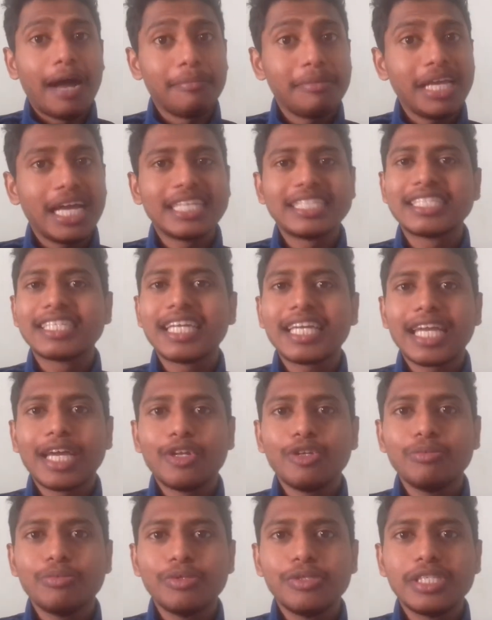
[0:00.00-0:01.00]
আমি আজকে
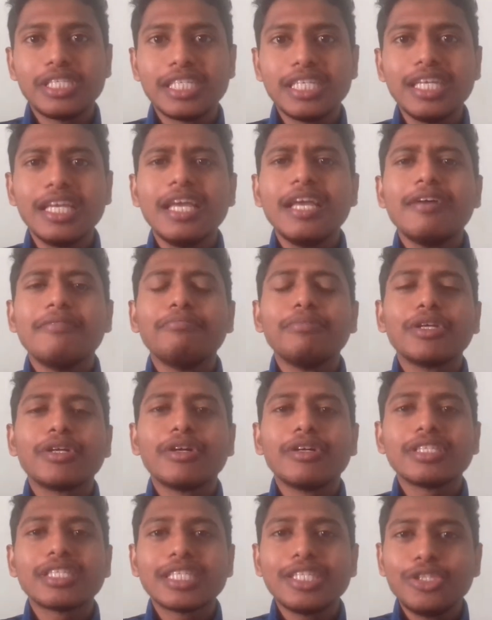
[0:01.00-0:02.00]
কেন বলছি
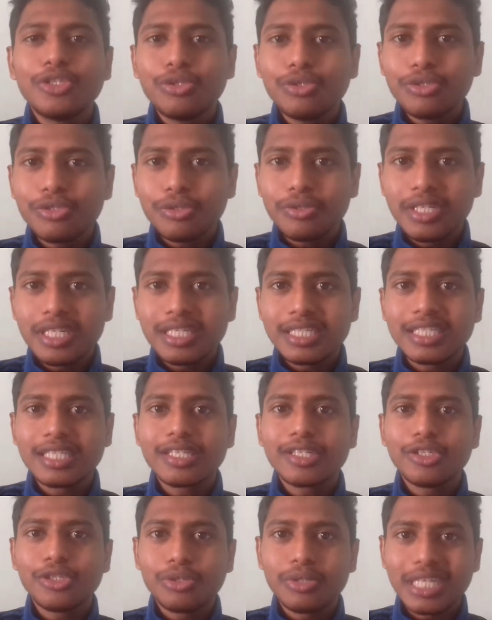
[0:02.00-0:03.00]
বিকজ কিছু
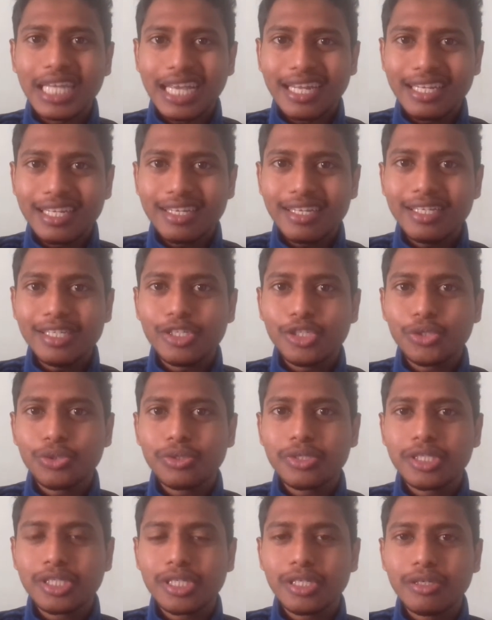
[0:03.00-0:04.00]
স্টুডেন্টসের কিছু টেকনিক্যাল
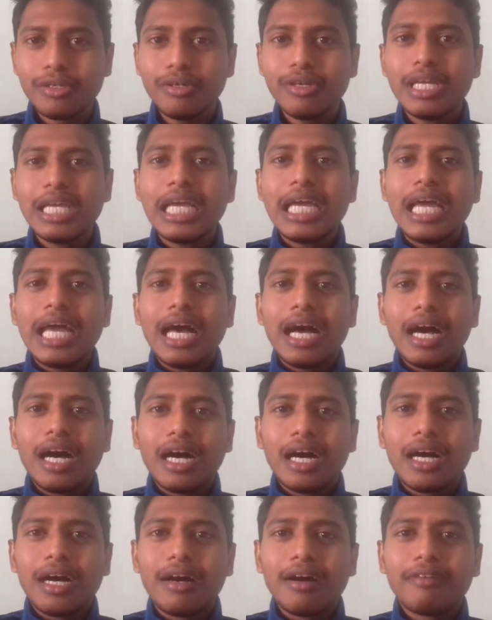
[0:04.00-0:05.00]
ইস্যুস ছিল
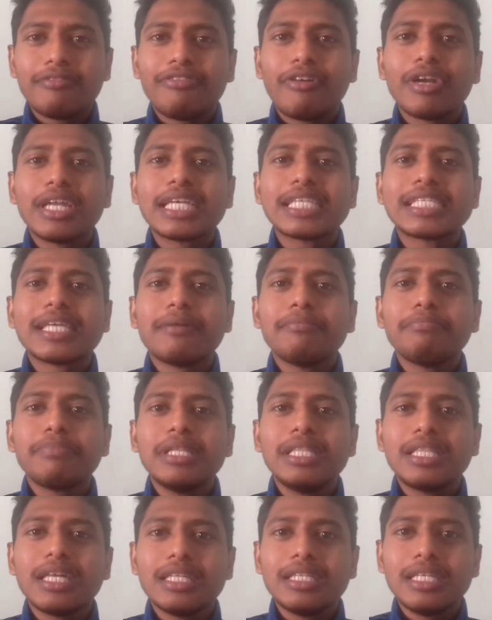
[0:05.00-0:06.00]
ফর
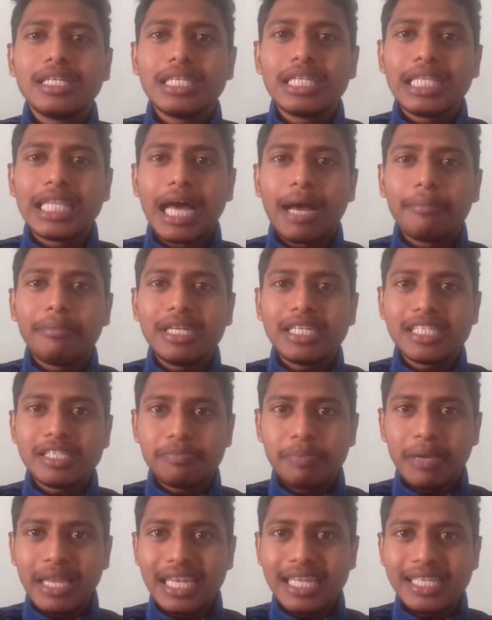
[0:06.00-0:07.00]
এক্সাম্পল তাদের নামের
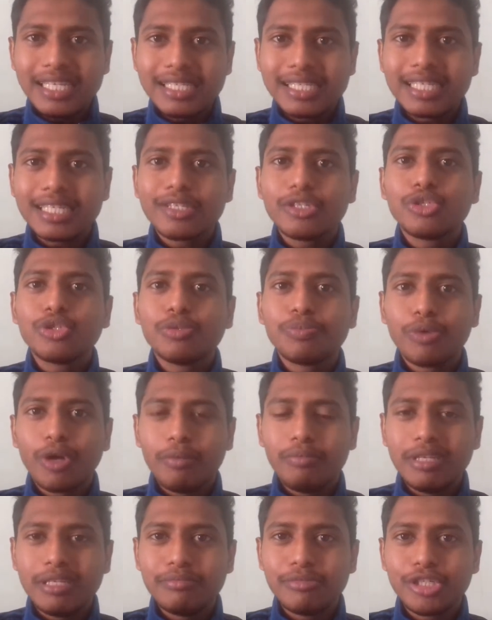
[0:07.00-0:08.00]
স্পেলিংসে কিছু
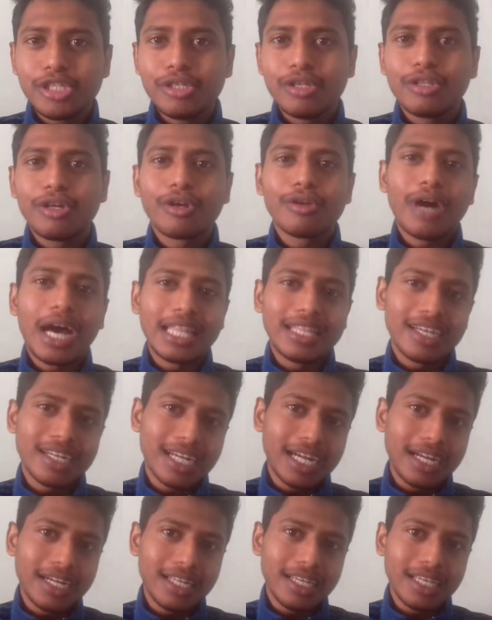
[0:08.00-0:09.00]
প্রবলেম ছিল ধরো আধার
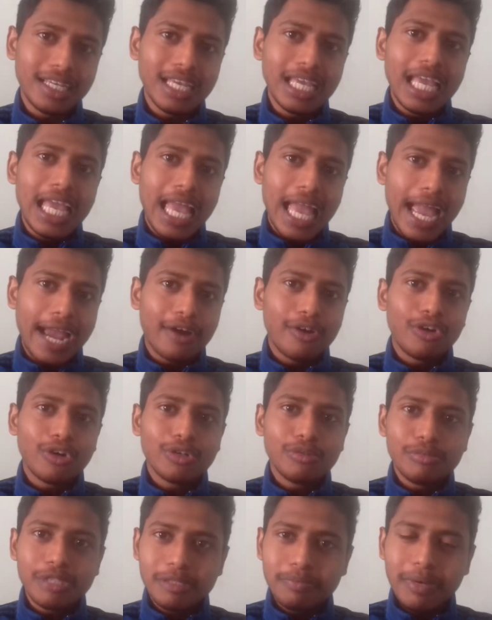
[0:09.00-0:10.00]
কার্ডে
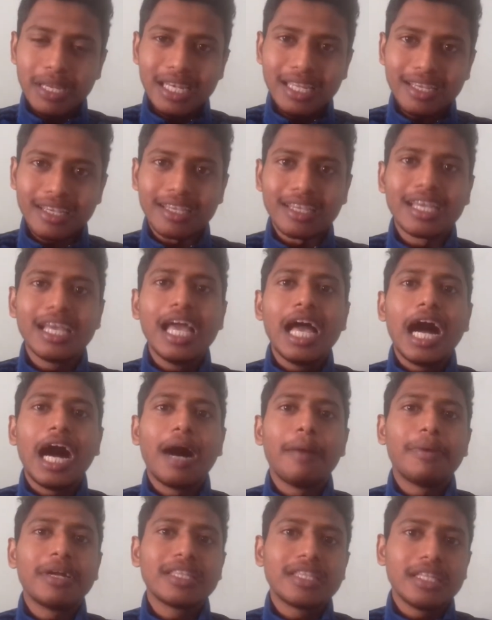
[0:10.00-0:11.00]
একরকম স্পেলিং
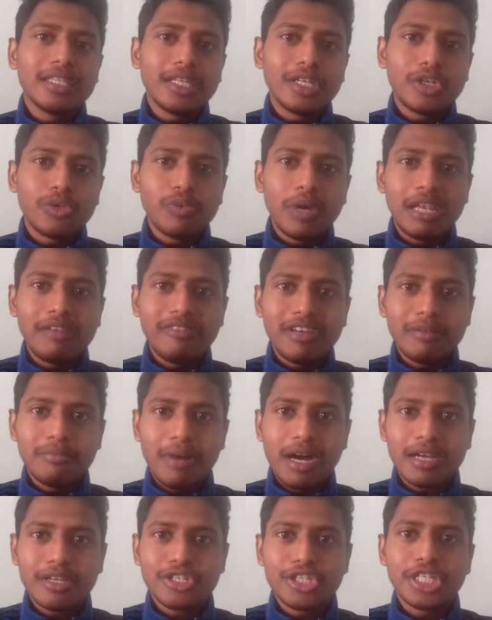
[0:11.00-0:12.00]
আবার তাদের টুয়েলভের
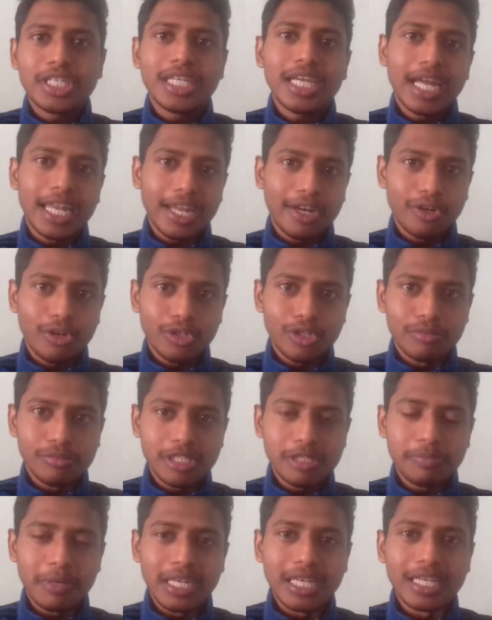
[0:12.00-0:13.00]
মার্কশিটে আরেক রকম
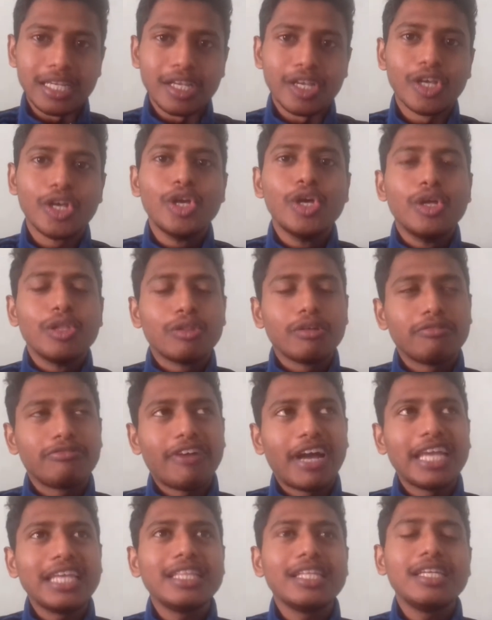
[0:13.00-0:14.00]
স্পেলিং তো
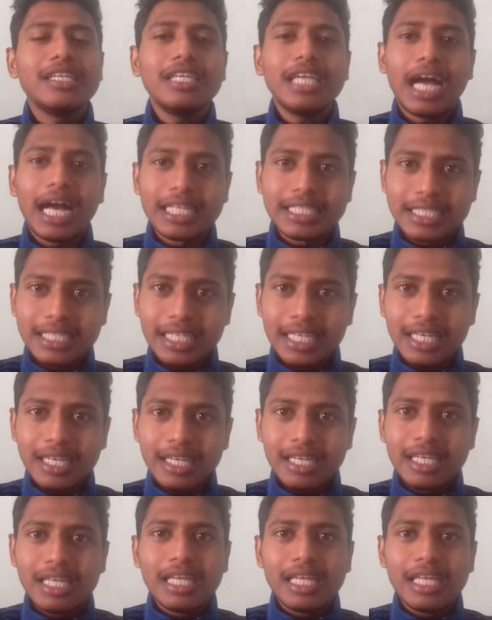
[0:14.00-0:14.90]
ফাইনালি আজকে